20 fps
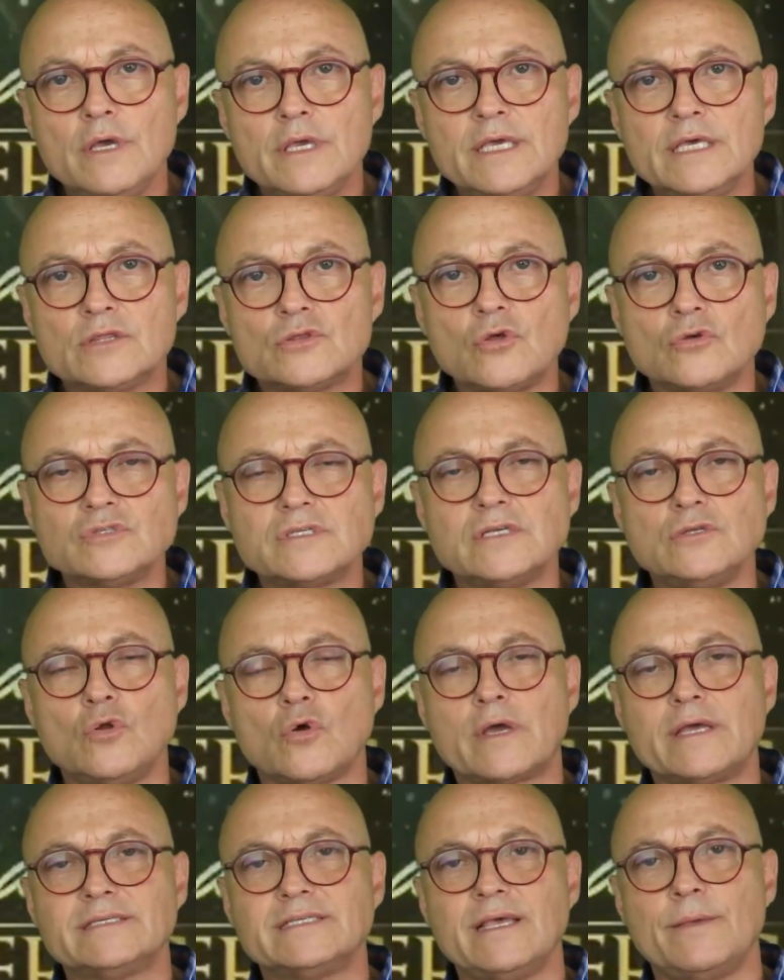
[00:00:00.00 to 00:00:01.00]
Y entonces
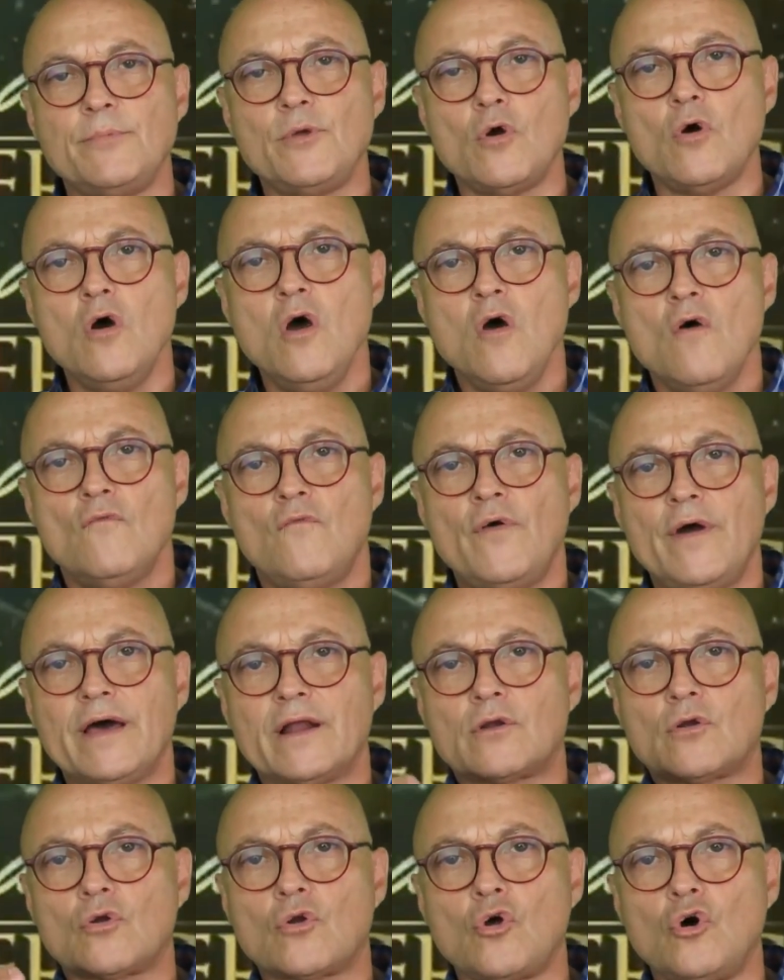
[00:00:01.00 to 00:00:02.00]
lo que se vio fue
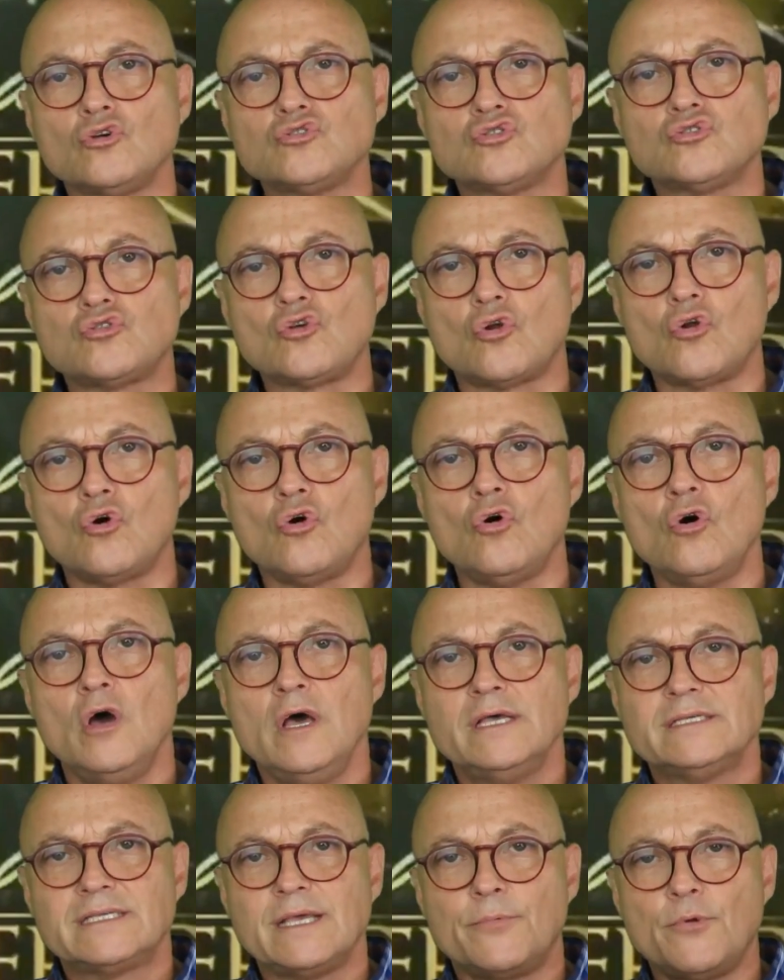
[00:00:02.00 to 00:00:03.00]
rostro,
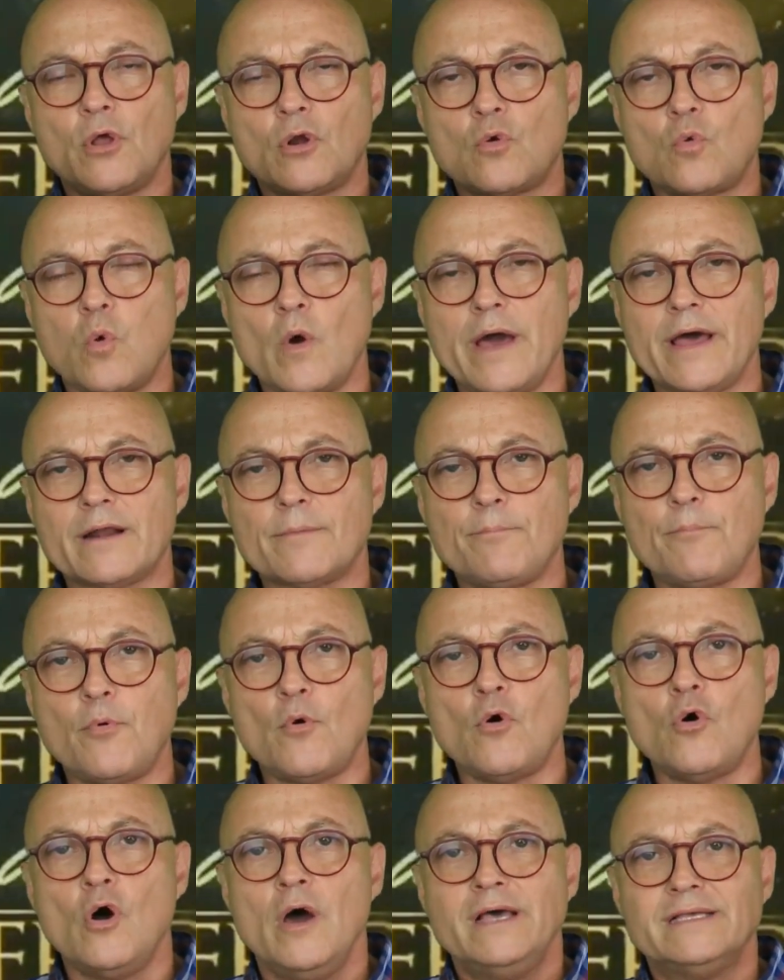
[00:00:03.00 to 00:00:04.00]
se vio el
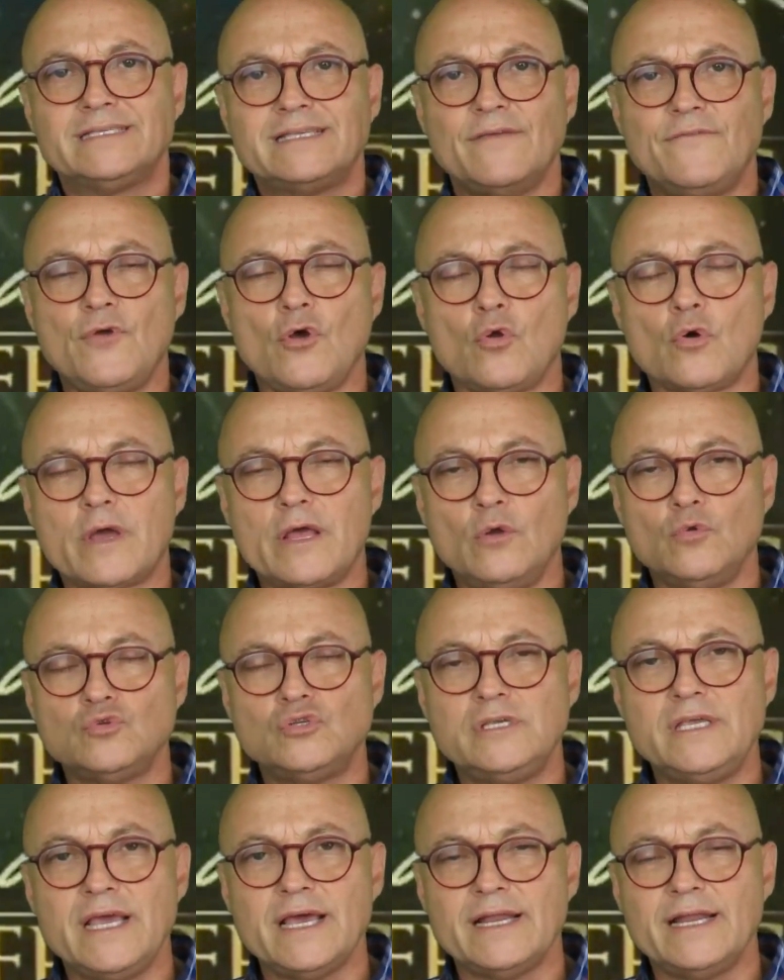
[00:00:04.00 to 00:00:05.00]
cuerpo, se vio lo que
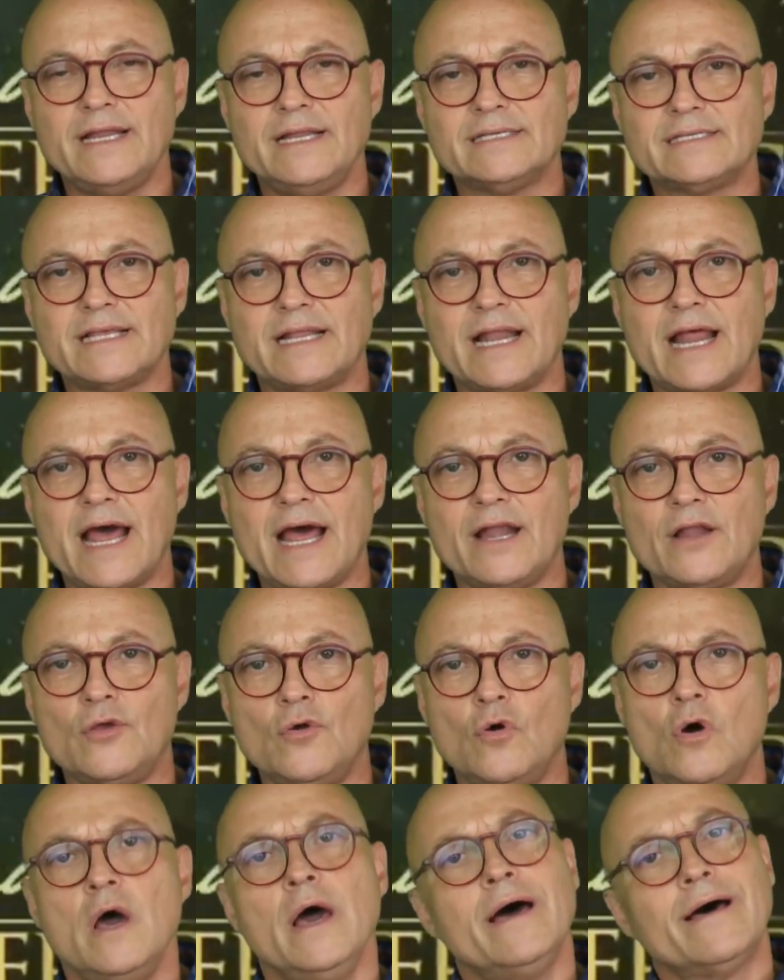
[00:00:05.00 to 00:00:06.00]
lucía en el
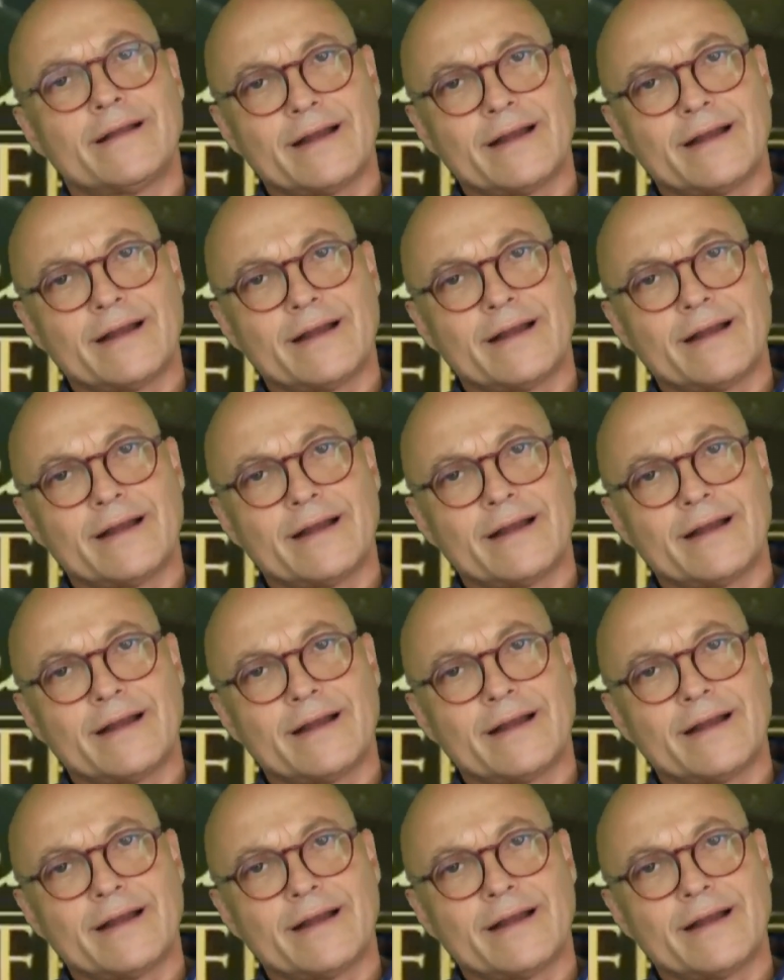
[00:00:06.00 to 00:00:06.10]
escenario.